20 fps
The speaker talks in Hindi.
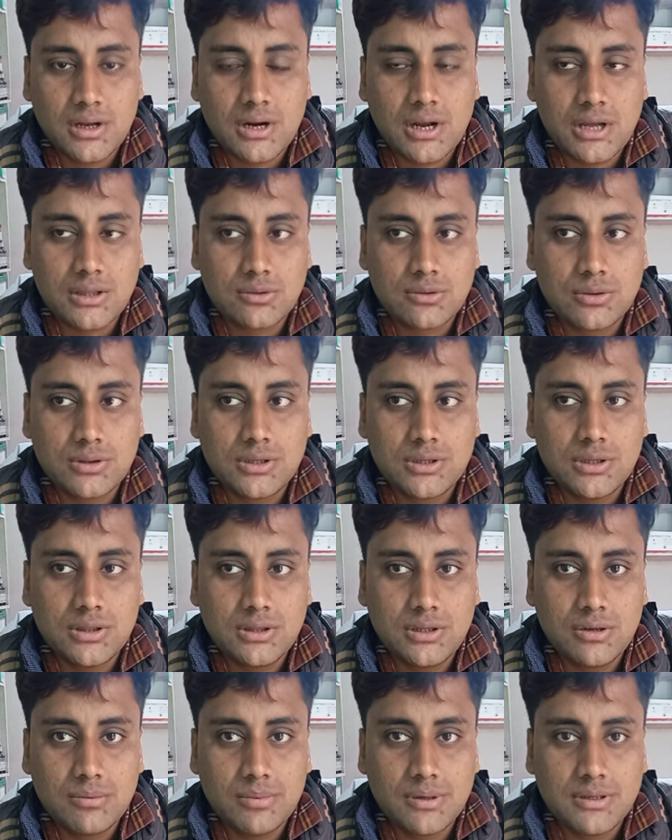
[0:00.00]
रात को तीन
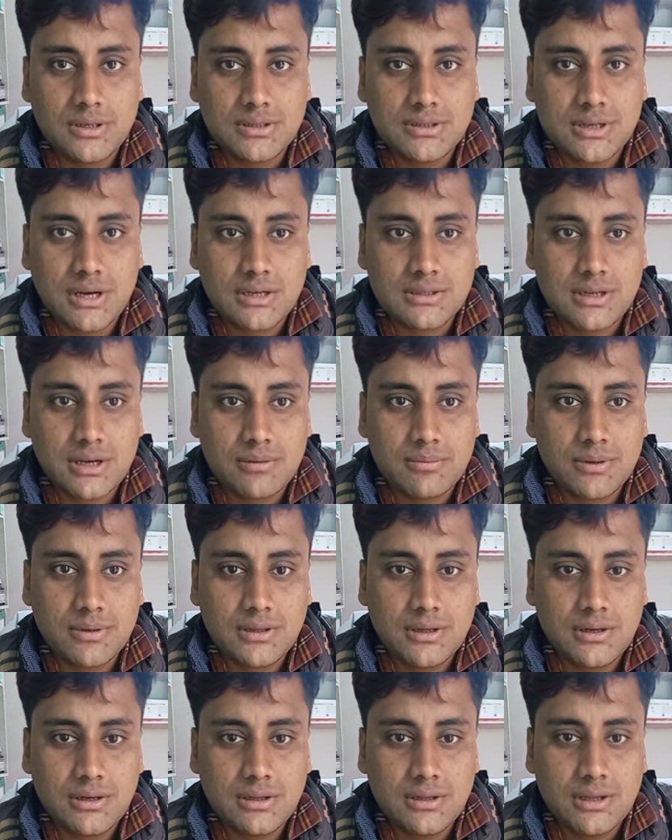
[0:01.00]
तीन बजे चार चार
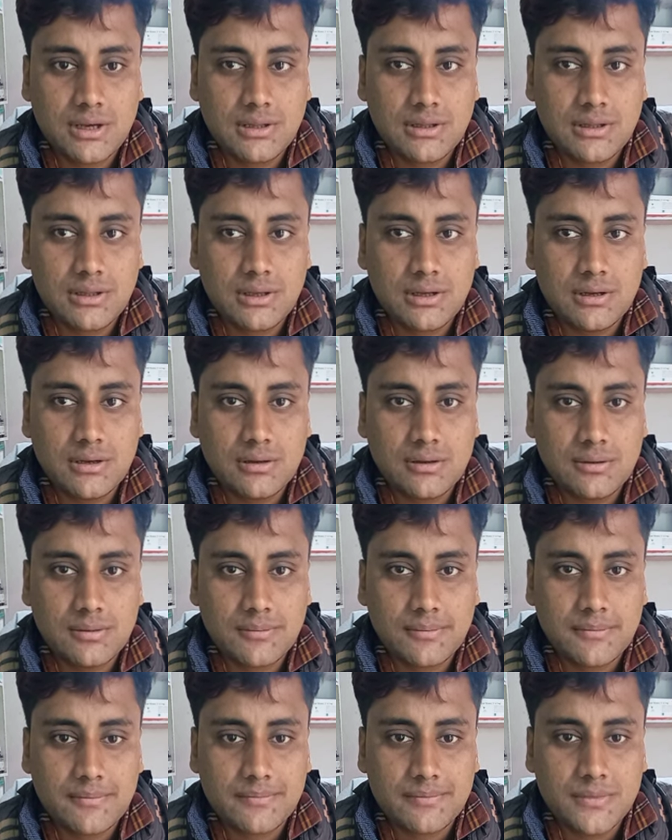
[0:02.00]
बजे नींद आती है
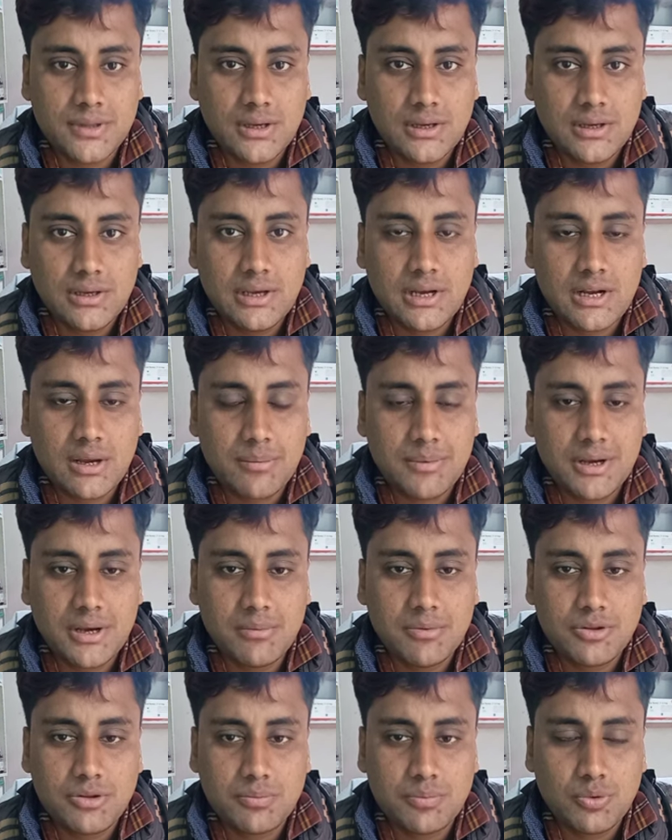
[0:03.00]
या कभी
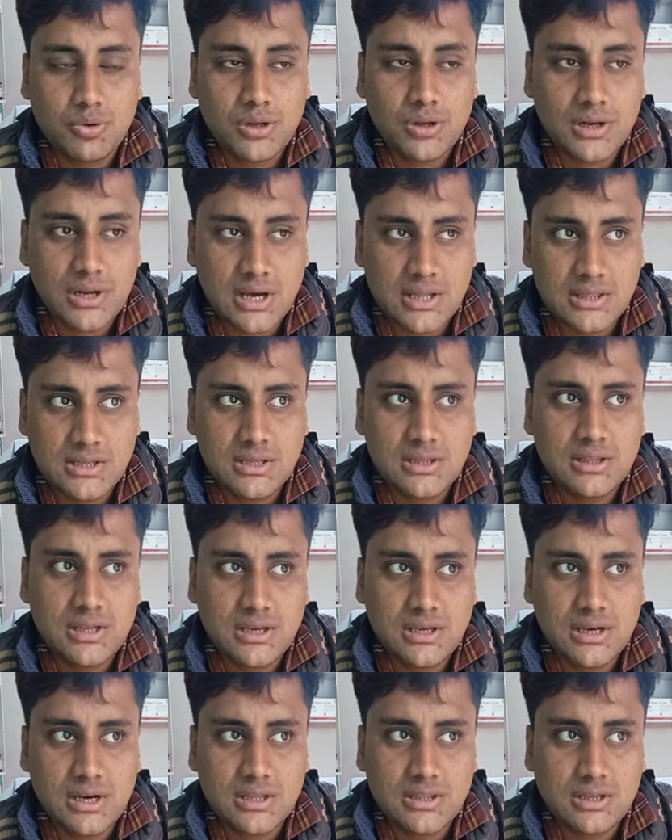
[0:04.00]
कभी तो पूरी रात नींद
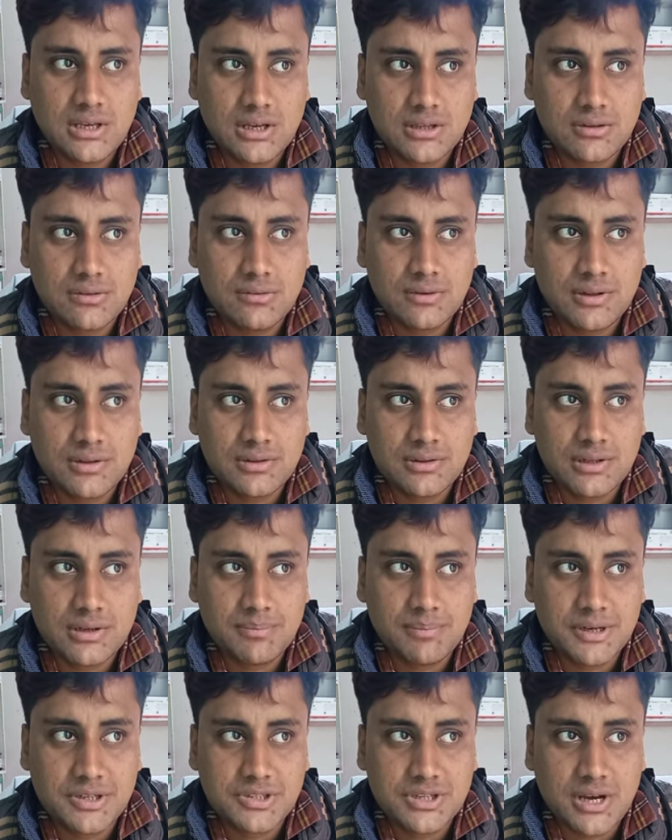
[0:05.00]
नहीं आती है तो वो इससे
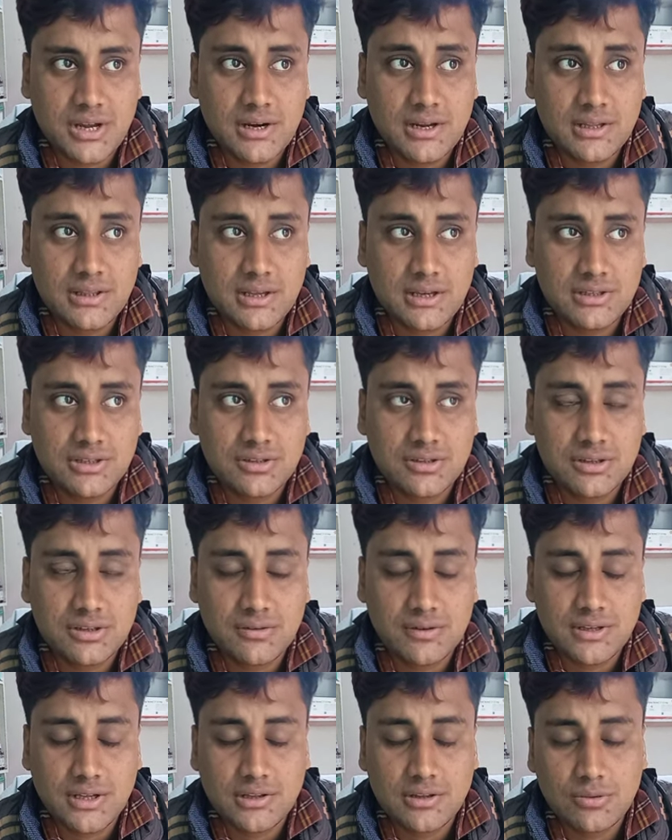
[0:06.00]
परेशान रहते हैं जिसकी
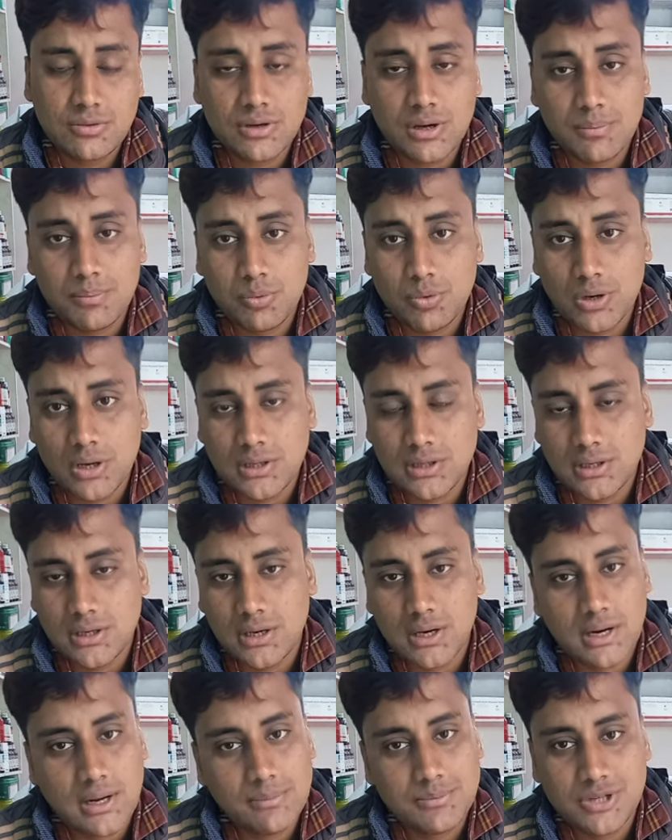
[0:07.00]
वजह से उनका पूरा दिन
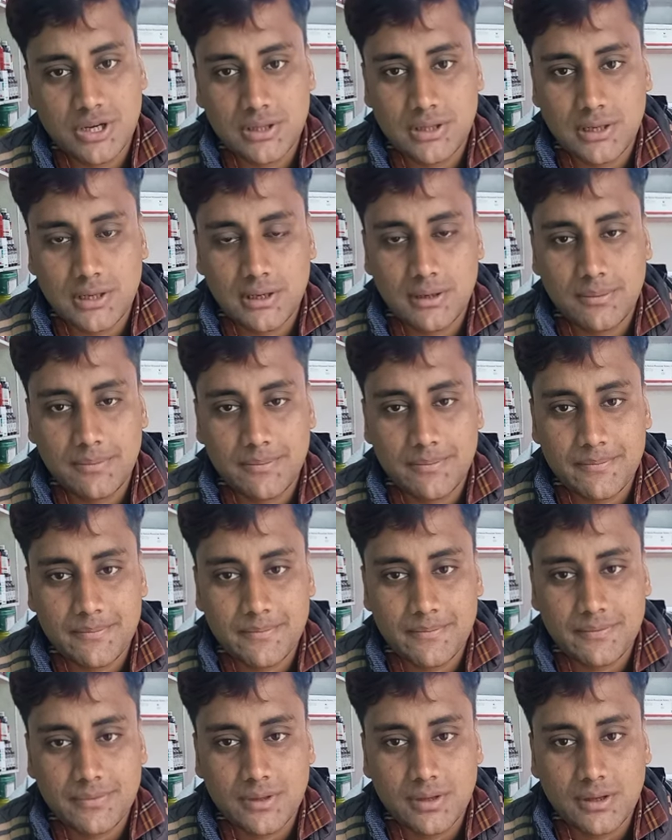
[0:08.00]
ख़राब जाता है
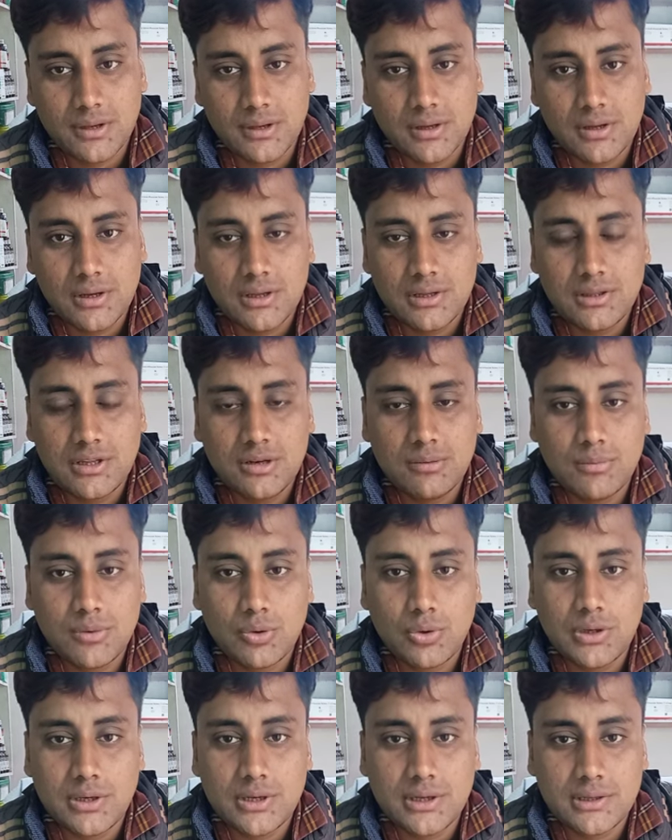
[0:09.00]
दिन में
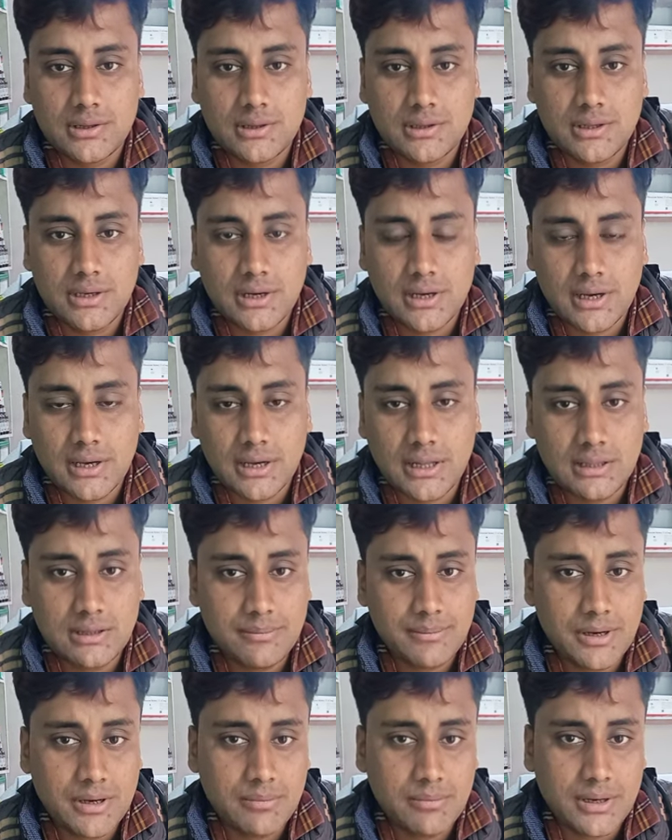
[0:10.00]
उल्टे सीधे ख्याल
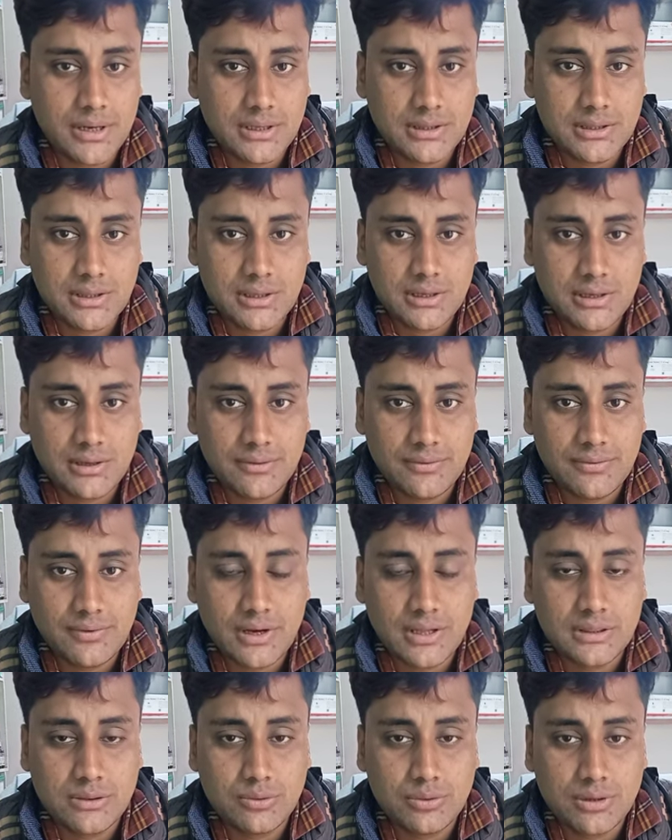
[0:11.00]
दिमाग में आते हैं
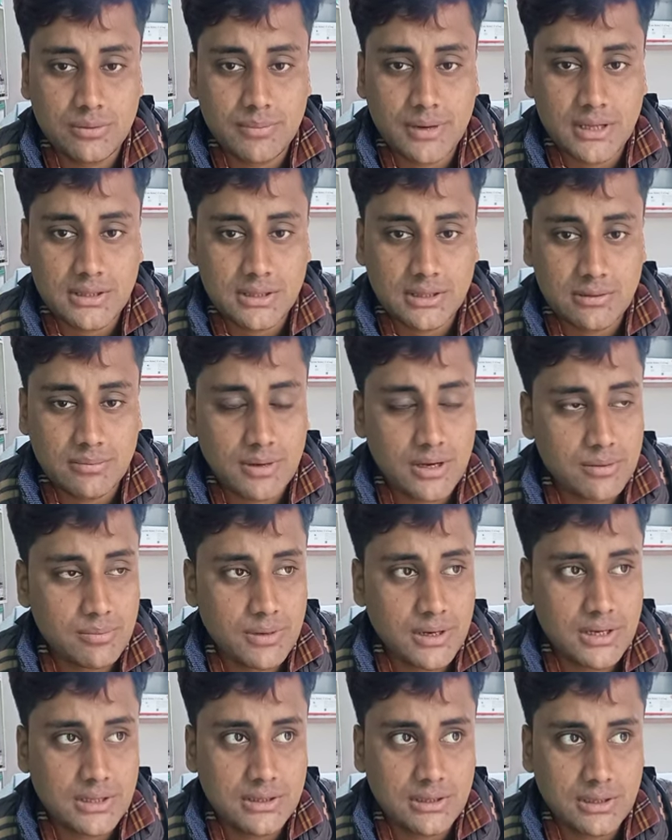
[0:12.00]
फालतू की बातें दिमाग
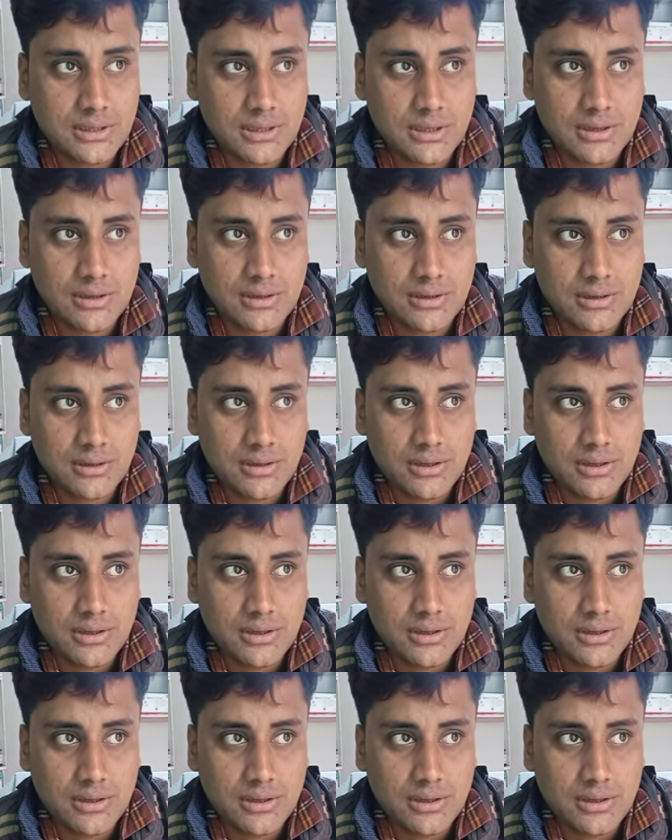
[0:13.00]
में आती हैं